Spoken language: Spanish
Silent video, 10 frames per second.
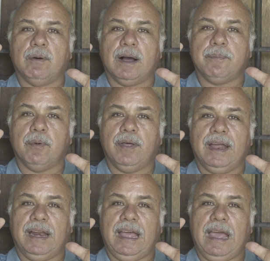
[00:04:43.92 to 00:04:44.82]
no van a
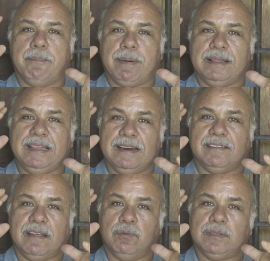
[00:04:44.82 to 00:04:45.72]
poder
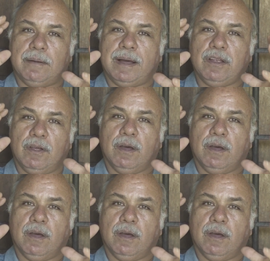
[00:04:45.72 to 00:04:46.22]
expandirse a un tamaño